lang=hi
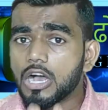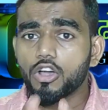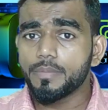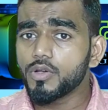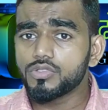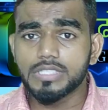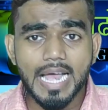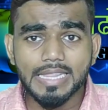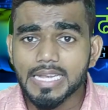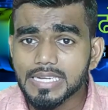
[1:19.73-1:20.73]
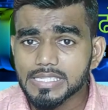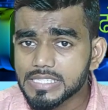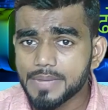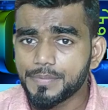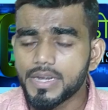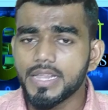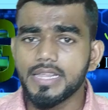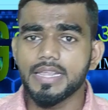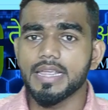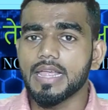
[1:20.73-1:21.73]
और बहुत ज़्यादा कंसेप्ट
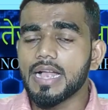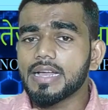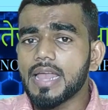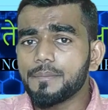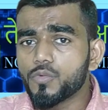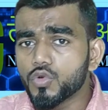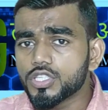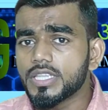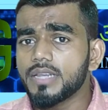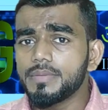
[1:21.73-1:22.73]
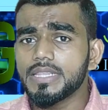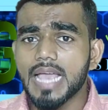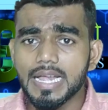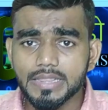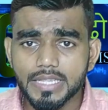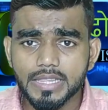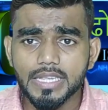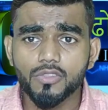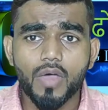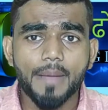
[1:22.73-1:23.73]
नहीं है अगर आप कुछ दिन भी ध्यान देते
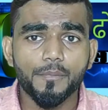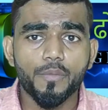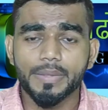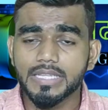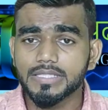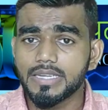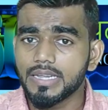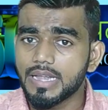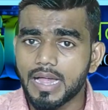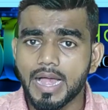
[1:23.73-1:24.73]
हैं तो आपको पता चले कि